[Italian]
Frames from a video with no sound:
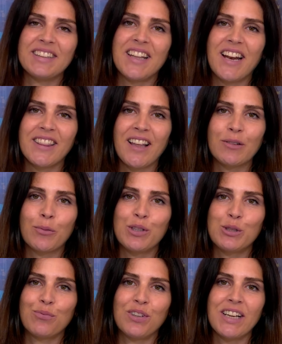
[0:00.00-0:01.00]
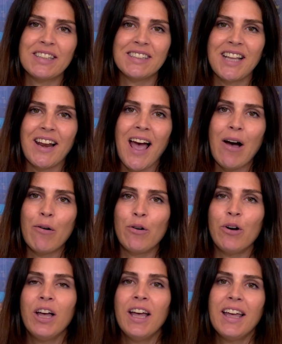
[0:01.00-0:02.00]
in diretta qui su Finanza
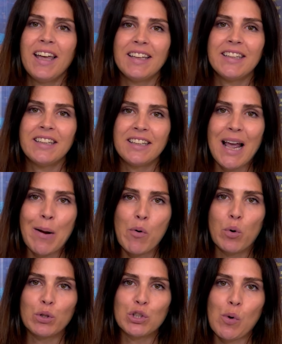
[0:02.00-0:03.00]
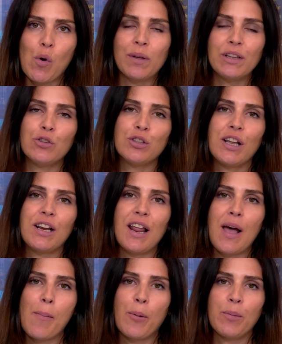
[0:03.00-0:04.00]
Now e dedichiamo questo momento
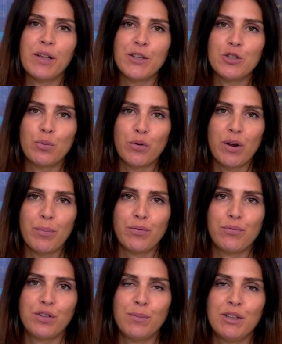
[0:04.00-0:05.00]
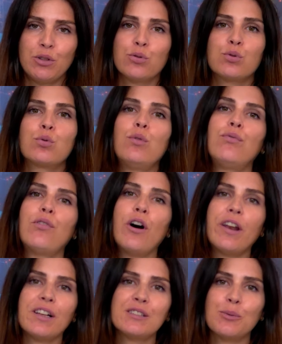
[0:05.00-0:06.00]
del pomeriggio per un approfondimento sul
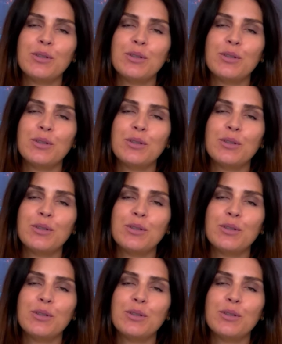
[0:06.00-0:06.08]
Forex,